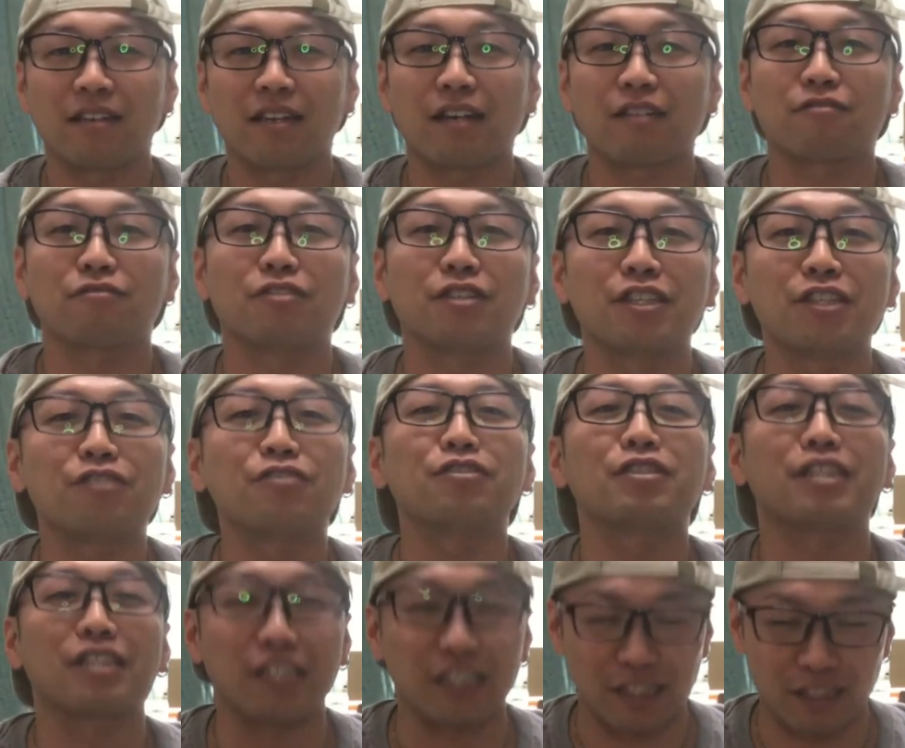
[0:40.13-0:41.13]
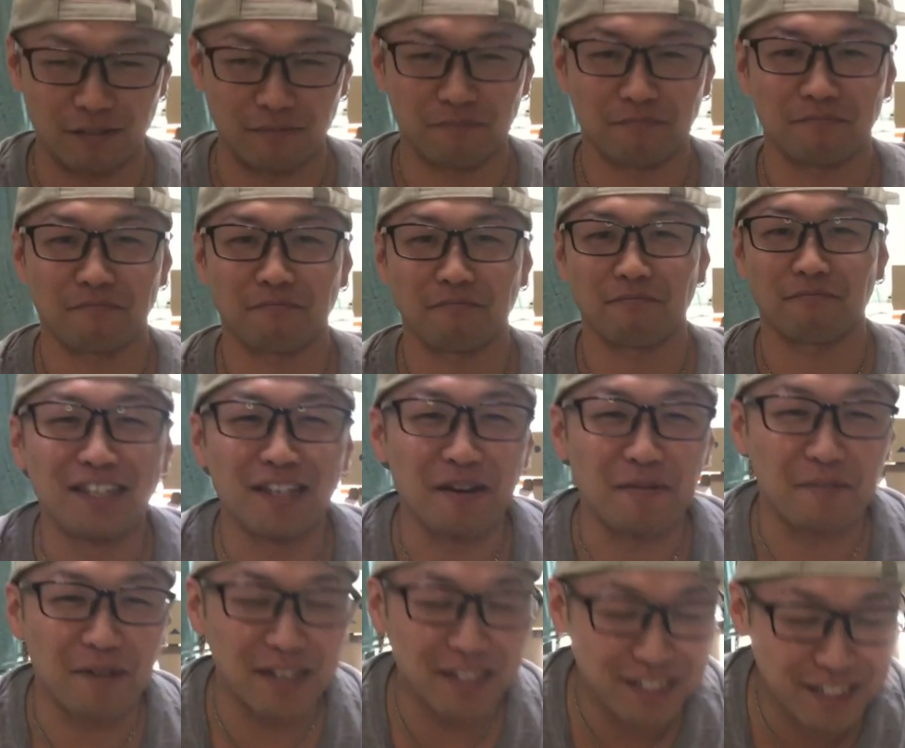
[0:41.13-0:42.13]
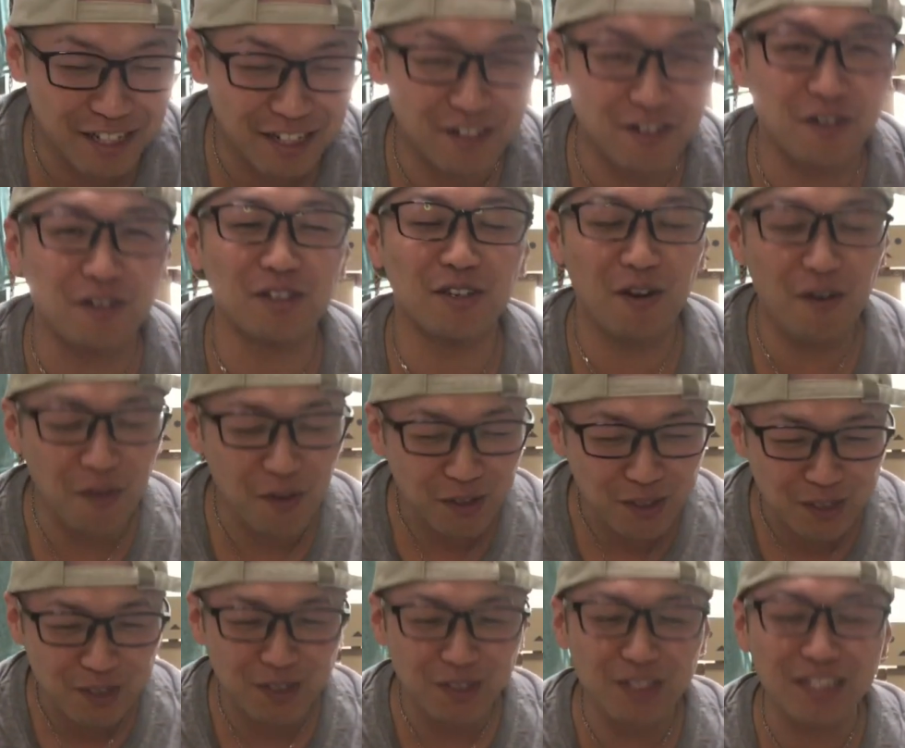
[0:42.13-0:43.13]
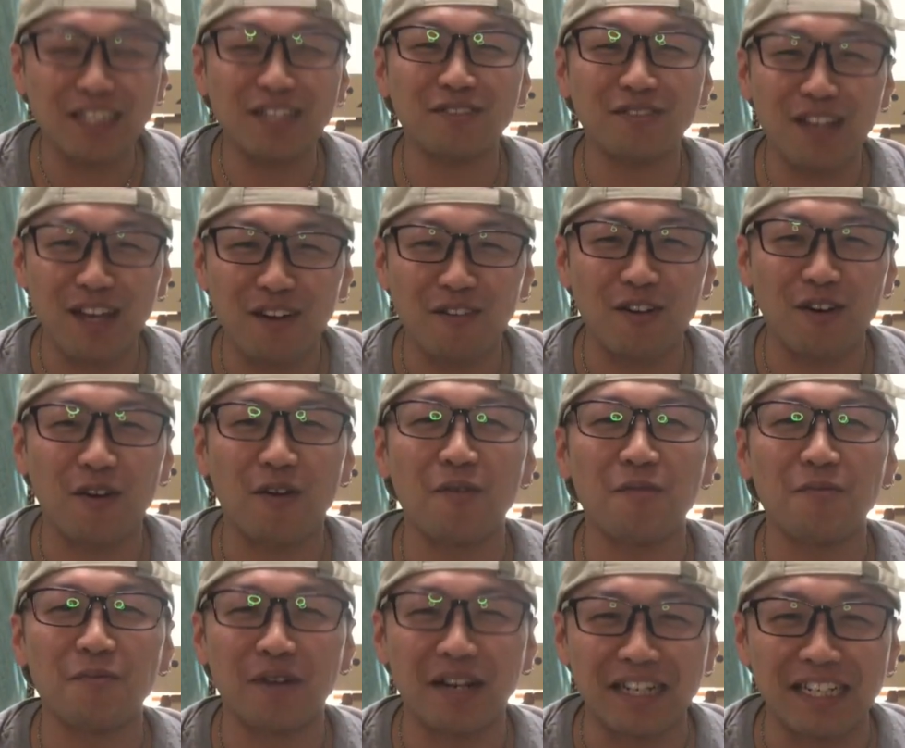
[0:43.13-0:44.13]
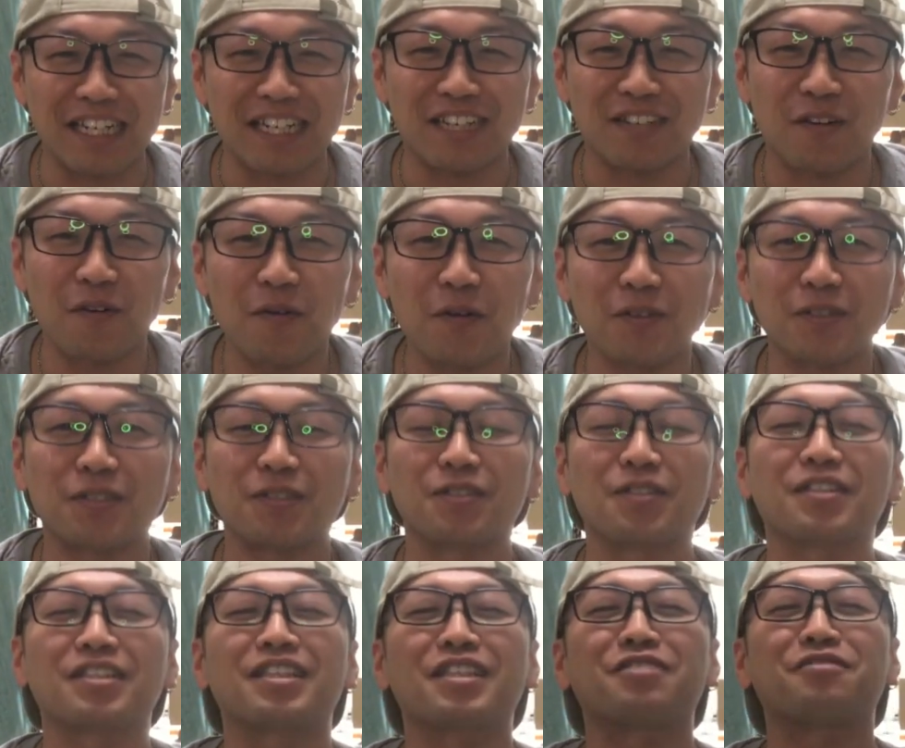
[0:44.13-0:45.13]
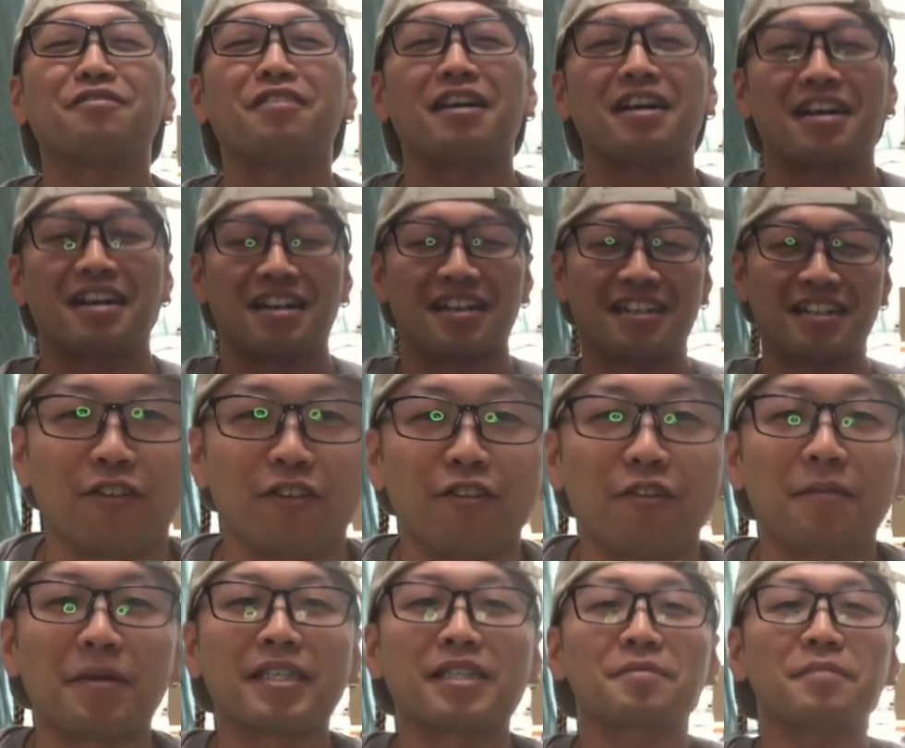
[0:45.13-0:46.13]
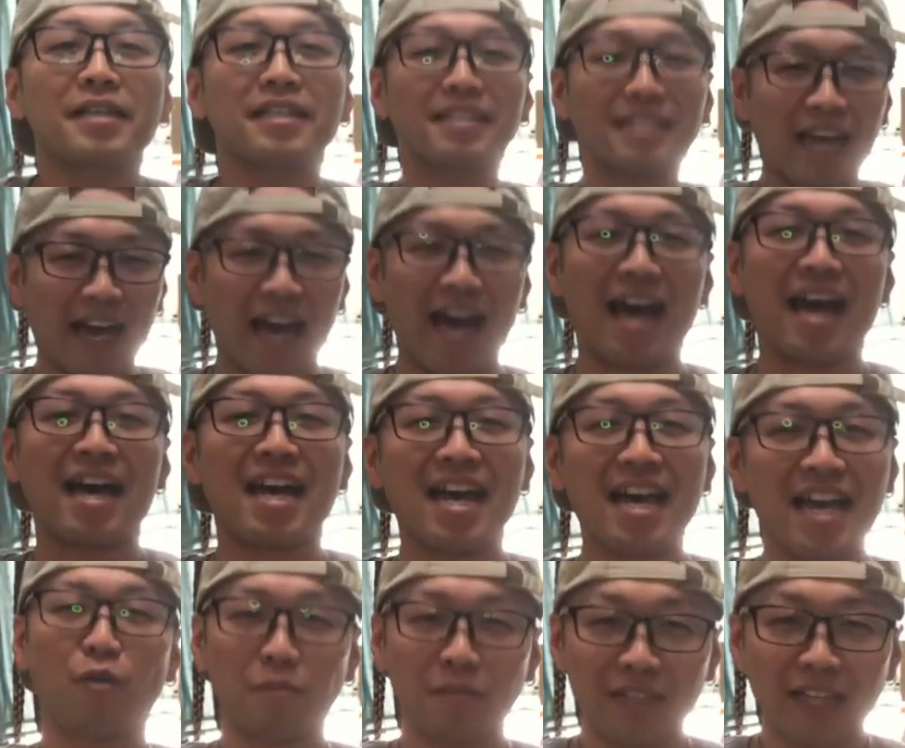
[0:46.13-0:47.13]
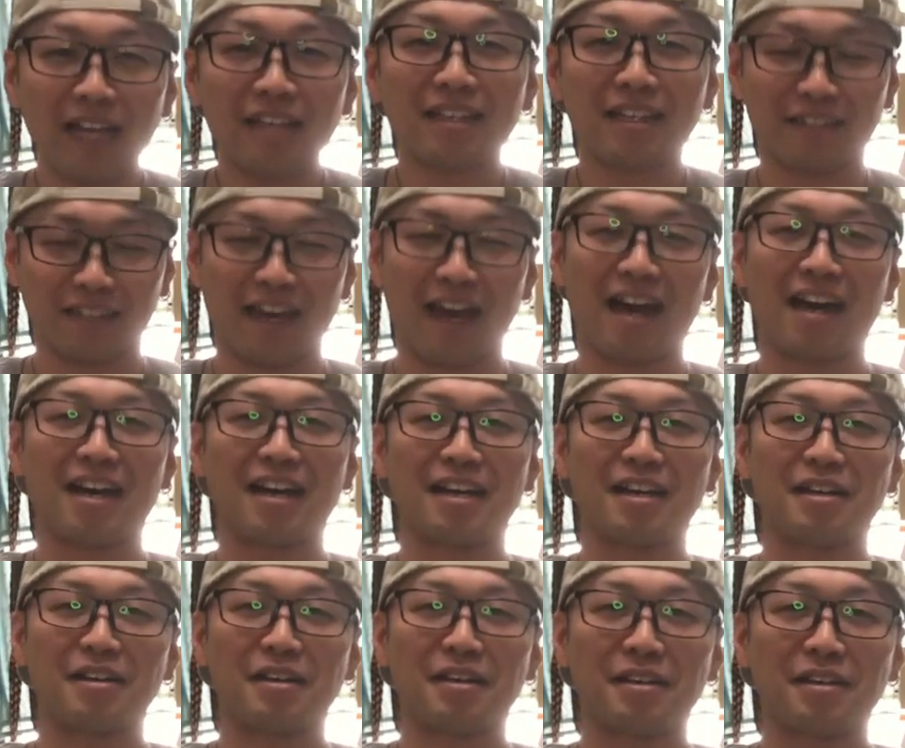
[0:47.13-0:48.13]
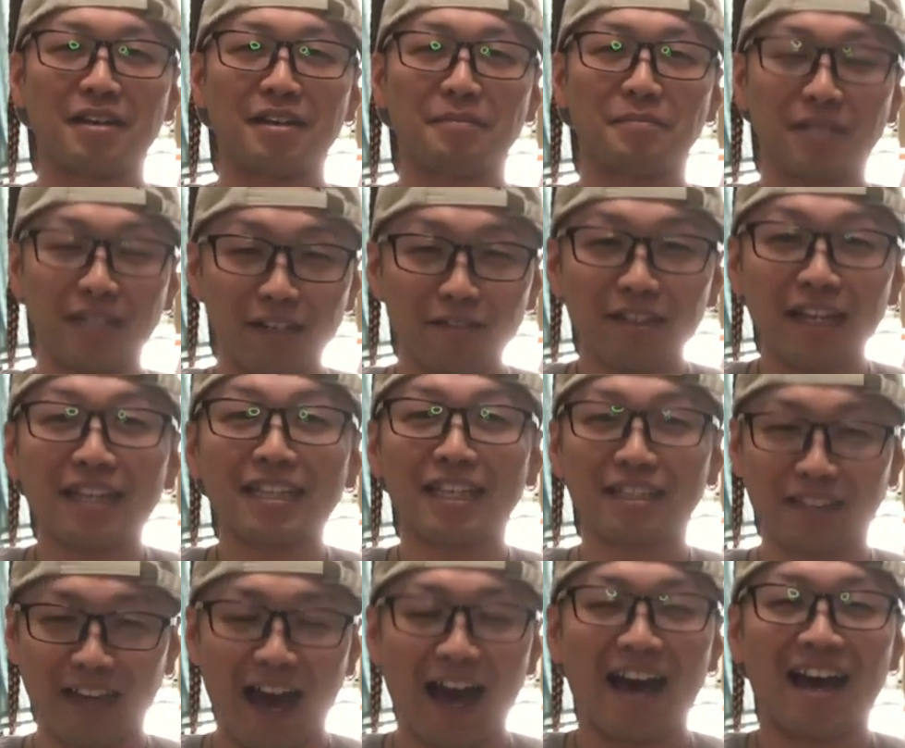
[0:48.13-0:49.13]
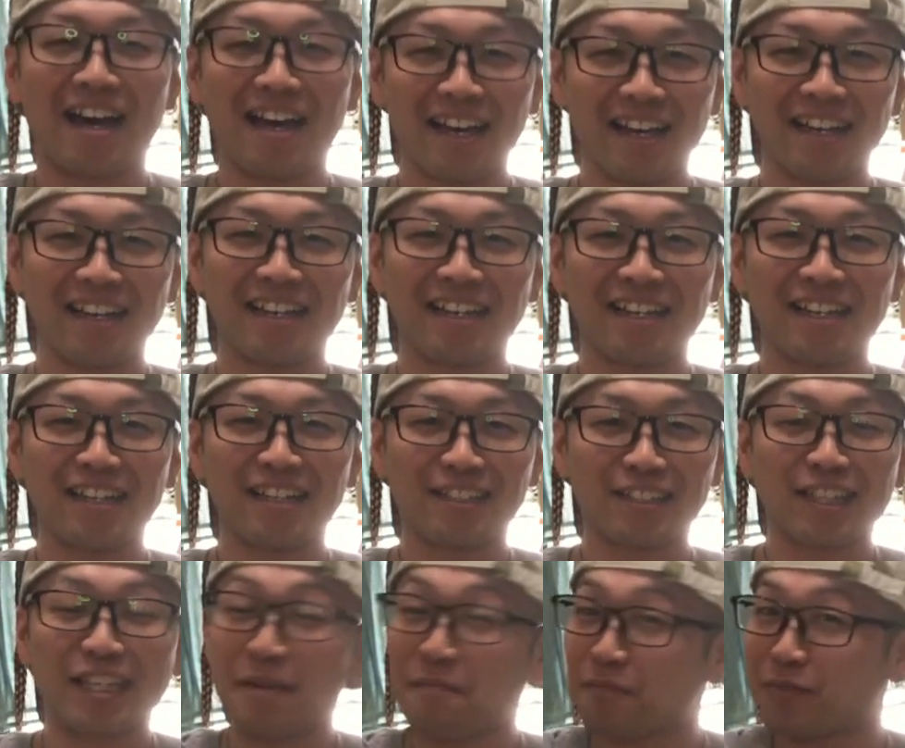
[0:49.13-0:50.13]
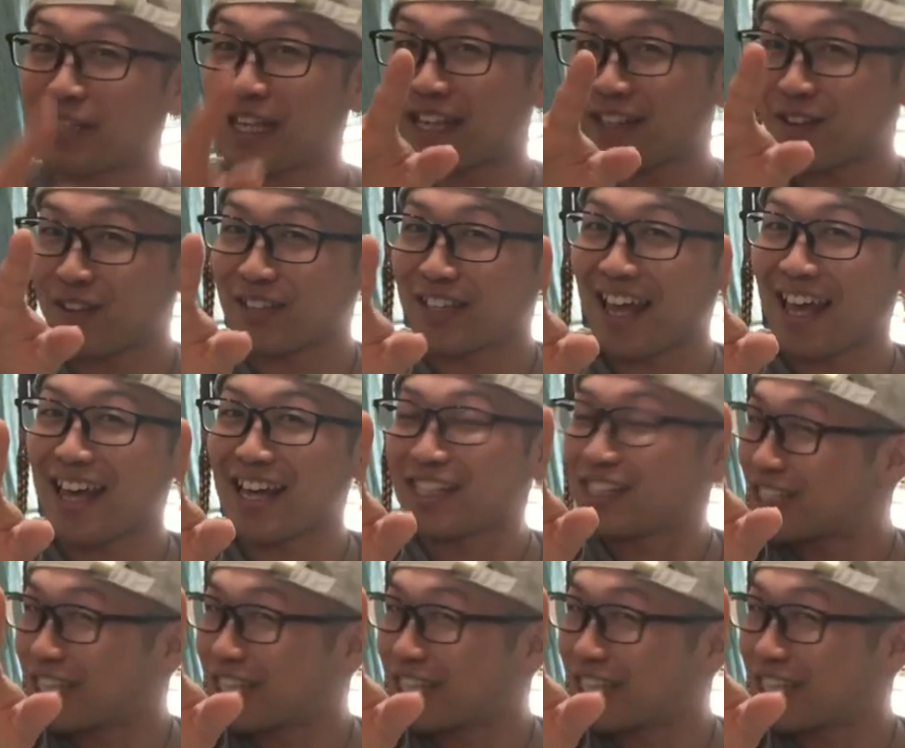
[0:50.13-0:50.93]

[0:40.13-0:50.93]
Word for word: 120日。いや、マジ、よう続いてるね、これほんまに。よう続いてるわ。お披露目しますか。もう見たいですか？見たくないですか？スキップせんといて。